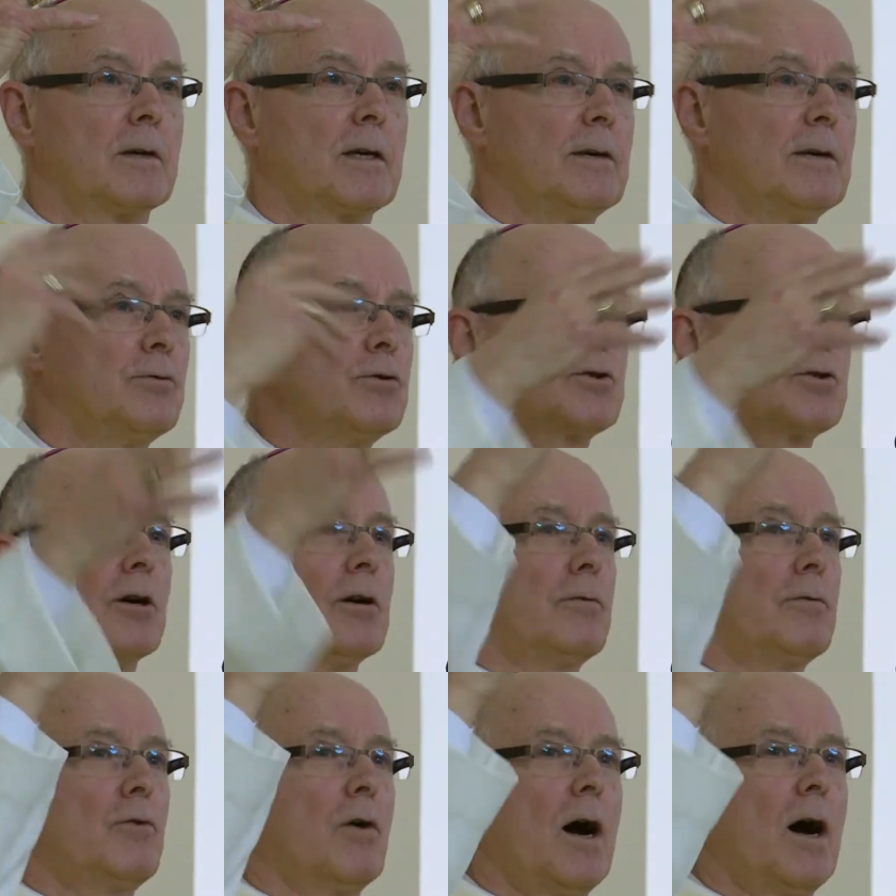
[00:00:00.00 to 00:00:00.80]
qui vous
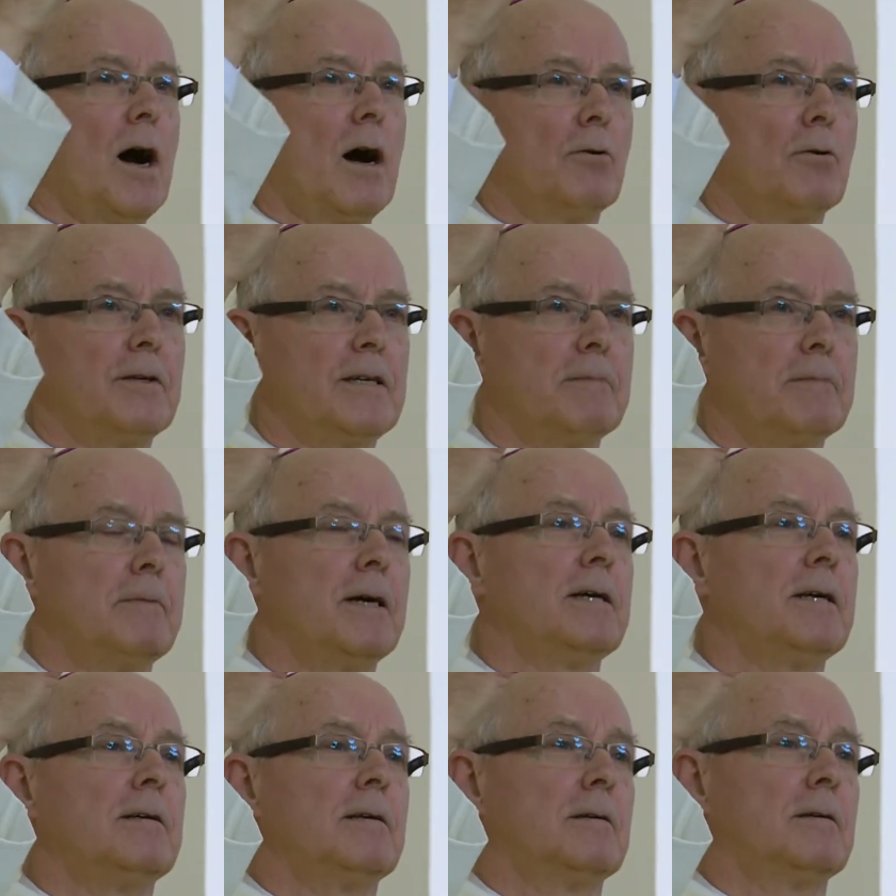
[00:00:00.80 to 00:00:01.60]
envoie au
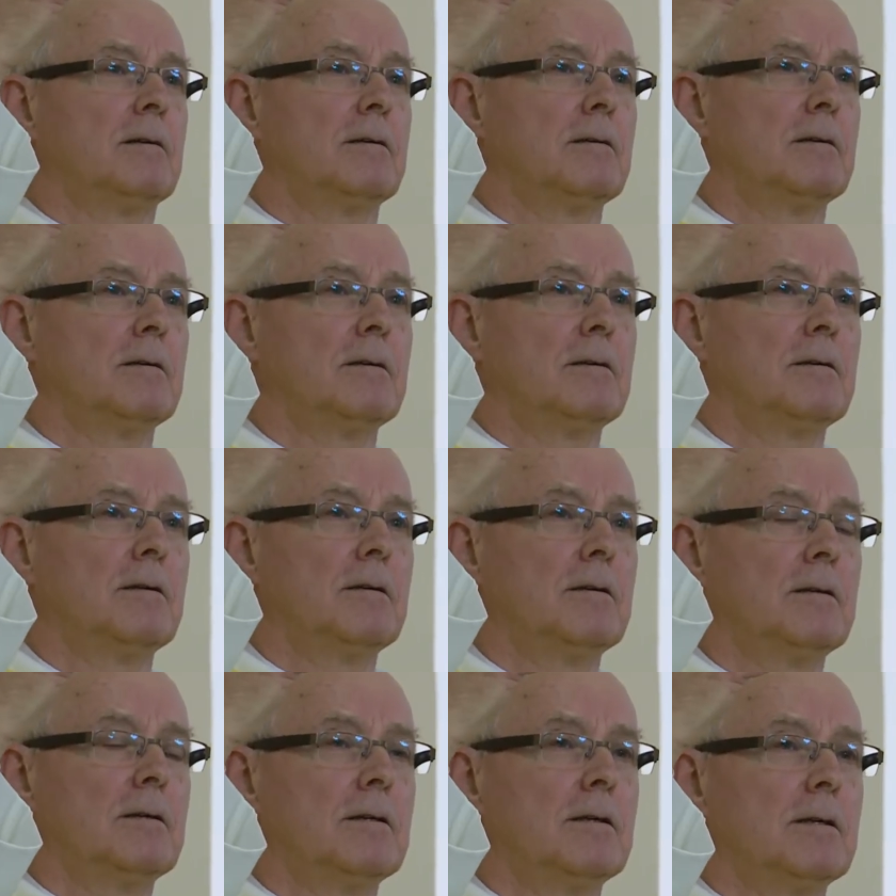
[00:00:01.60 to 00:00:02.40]
Yémen
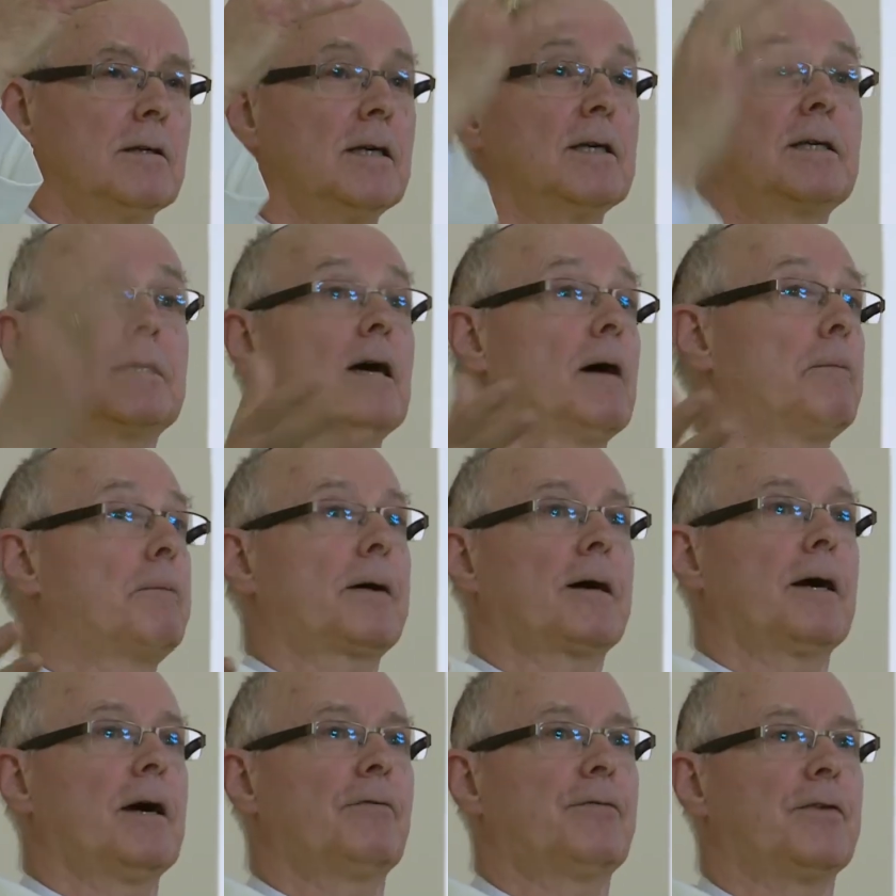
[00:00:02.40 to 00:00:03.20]
et qui
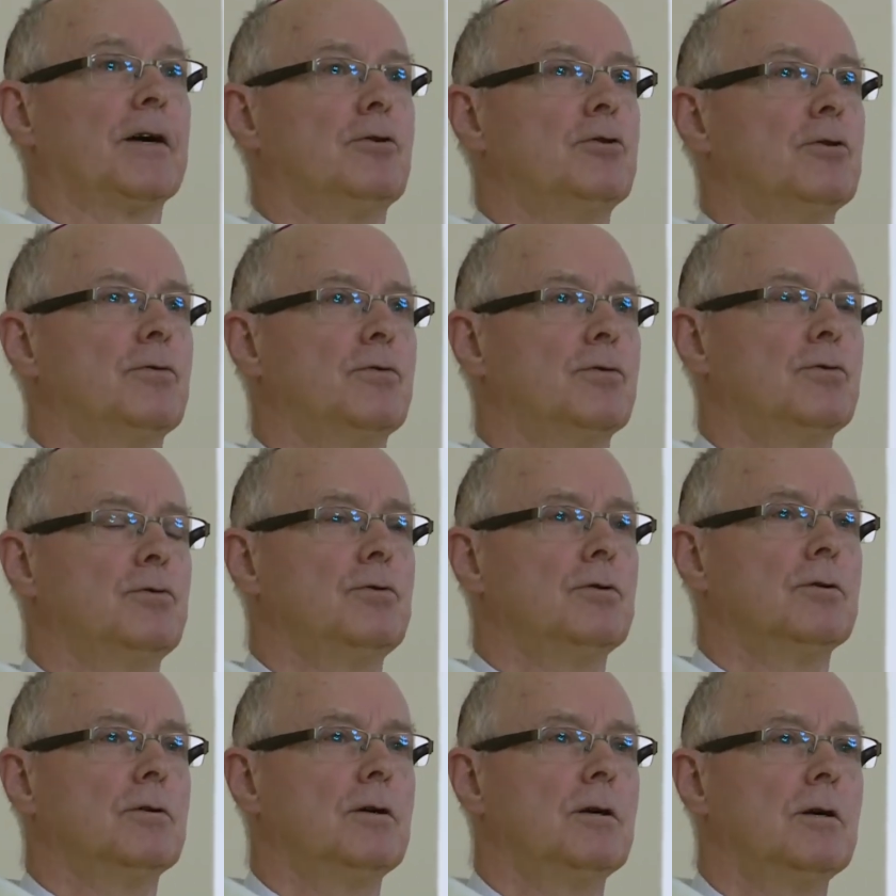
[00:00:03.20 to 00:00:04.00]
après fait de
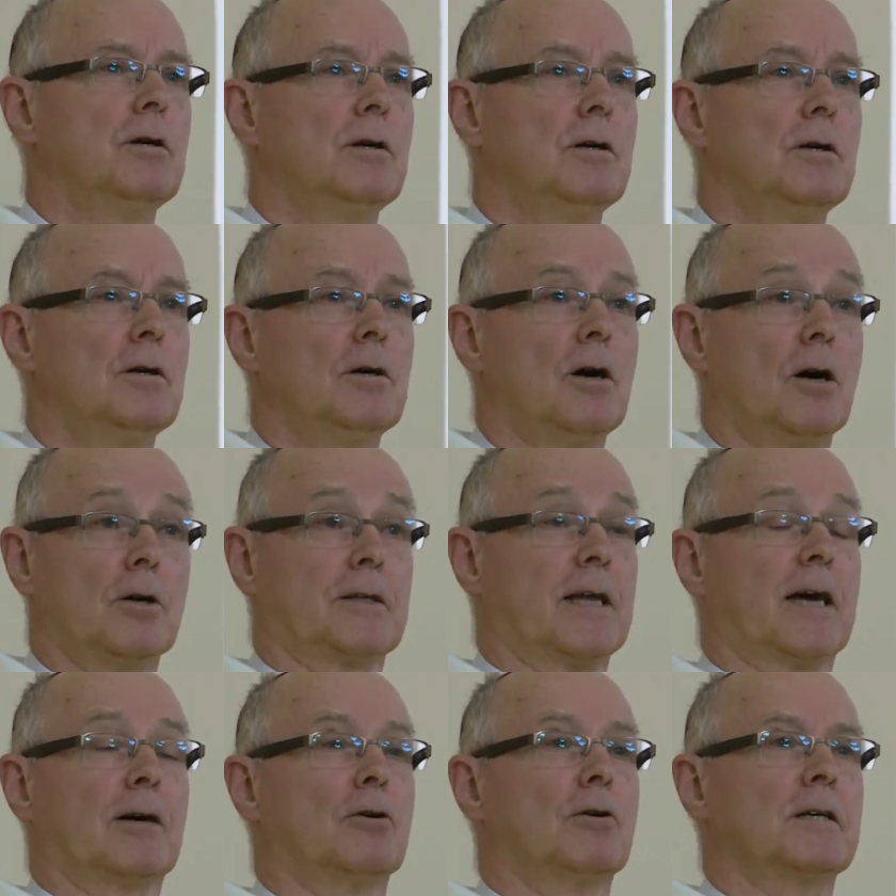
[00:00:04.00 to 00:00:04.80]
vous un
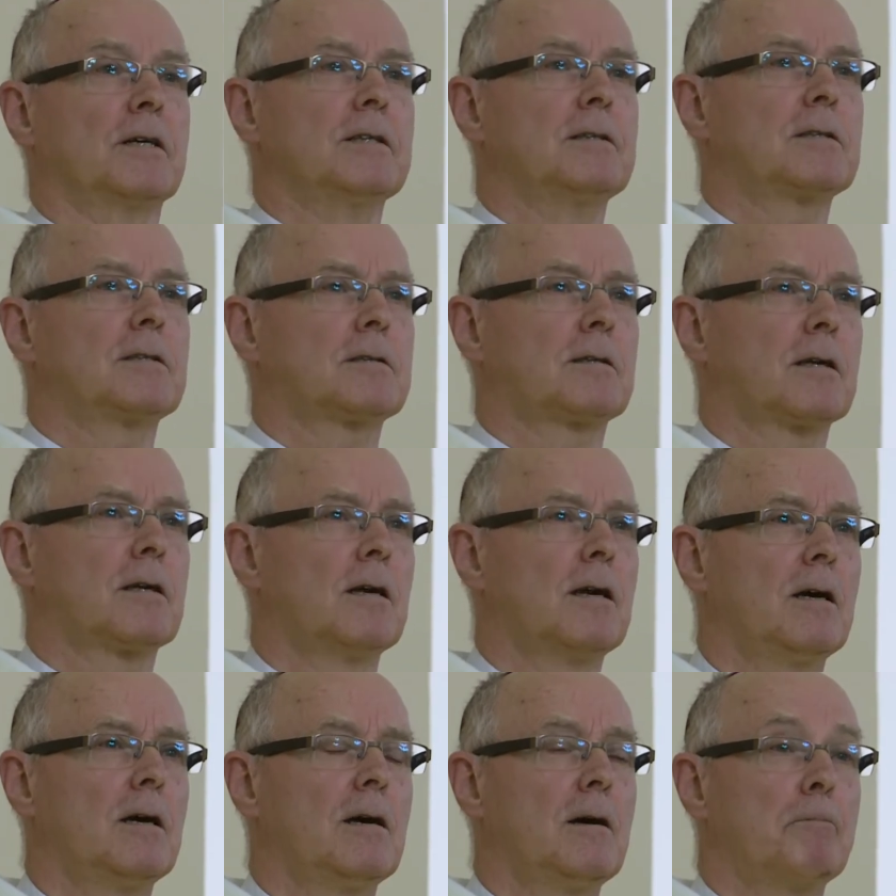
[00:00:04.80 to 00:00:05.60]
terroriste
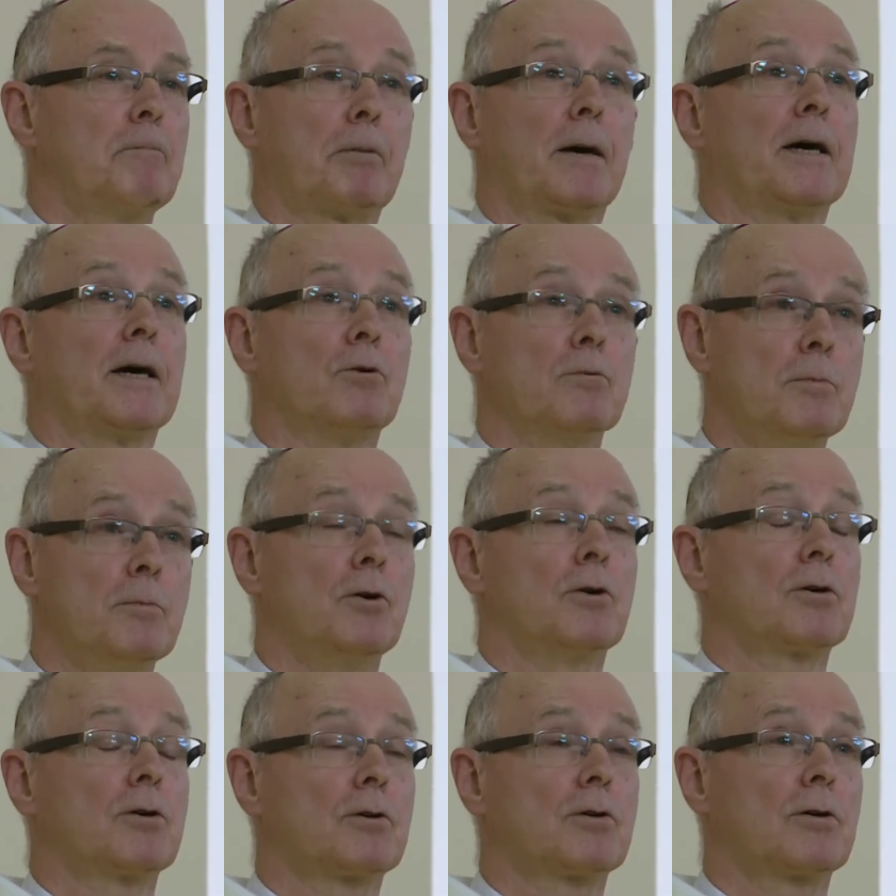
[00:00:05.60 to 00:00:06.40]
prêt au
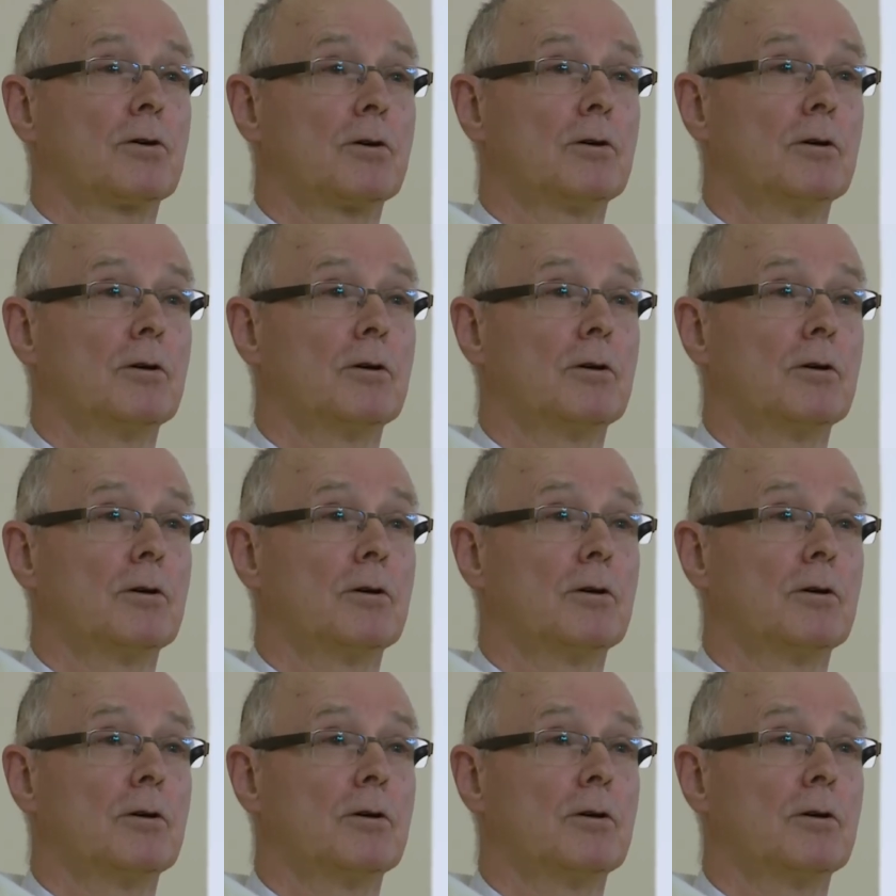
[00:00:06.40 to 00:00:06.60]
meurtre.